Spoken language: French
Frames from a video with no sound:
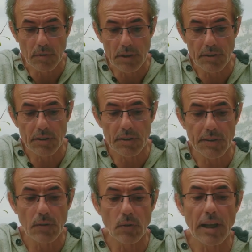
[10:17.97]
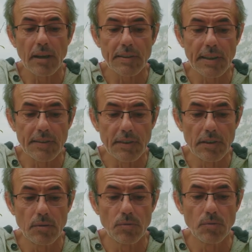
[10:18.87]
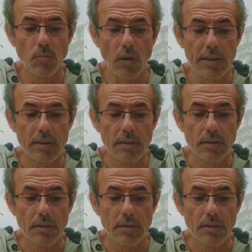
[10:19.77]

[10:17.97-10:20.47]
les initiés au clair ressenti, ou du moins